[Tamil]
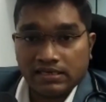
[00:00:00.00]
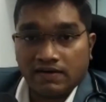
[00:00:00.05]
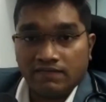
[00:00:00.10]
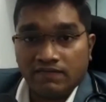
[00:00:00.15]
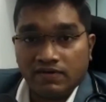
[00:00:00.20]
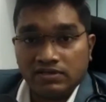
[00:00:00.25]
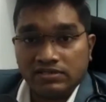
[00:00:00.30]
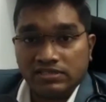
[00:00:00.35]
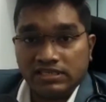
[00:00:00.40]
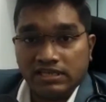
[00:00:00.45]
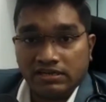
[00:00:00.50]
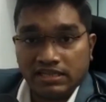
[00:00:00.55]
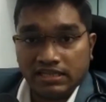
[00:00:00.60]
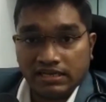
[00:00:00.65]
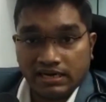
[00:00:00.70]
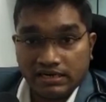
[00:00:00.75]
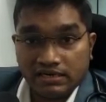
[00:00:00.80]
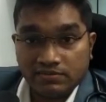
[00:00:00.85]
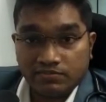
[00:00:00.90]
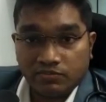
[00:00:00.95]
எவ்வளோ சீக்கிரம்
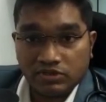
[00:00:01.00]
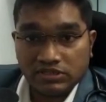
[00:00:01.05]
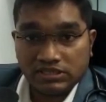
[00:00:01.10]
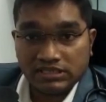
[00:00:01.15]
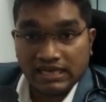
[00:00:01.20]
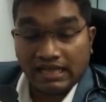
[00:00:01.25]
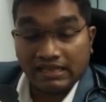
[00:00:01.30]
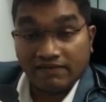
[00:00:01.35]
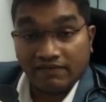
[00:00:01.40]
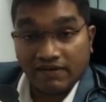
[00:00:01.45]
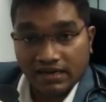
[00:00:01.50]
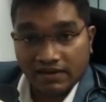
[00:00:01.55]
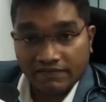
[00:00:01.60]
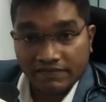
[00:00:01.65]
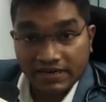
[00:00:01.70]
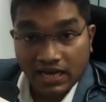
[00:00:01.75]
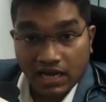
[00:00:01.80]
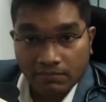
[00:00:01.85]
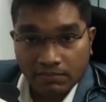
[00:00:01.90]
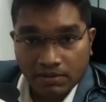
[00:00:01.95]
அதை கண்டுபிடிச்சி அதை
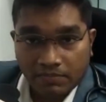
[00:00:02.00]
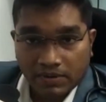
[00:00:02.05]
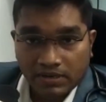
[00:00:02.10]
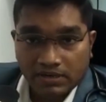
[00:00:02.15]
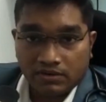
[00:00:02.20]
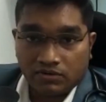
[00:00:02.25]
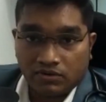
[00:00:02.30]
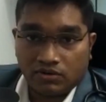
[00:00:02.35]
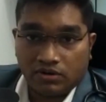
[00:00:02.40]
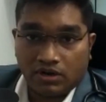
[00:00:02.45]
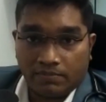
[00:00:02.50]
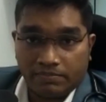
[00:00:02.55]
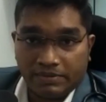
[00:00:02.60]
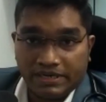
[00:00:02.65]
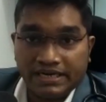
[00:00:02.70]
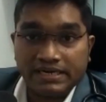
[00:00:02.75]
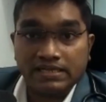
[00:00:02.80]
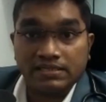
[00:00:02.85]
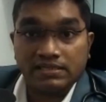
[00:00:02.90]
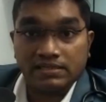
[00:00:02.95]
வரவிடாமல் பண்ணுறோம்
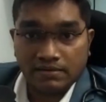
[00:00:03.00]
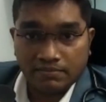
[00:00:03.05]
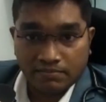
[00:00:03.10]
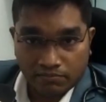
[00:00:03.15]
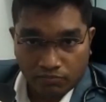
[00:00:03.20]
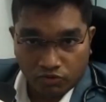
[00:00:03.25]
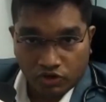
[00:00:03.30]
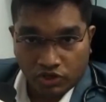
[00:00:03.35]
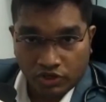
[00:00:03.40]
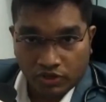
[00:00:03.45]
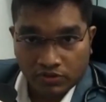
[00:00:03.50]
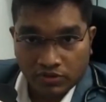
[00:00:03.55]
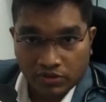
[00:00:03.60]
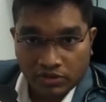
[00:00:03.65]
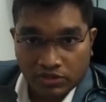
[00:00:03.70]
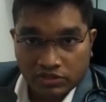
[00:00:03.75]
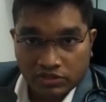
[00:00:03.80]
அப்படின்றது தான் முக்கியம்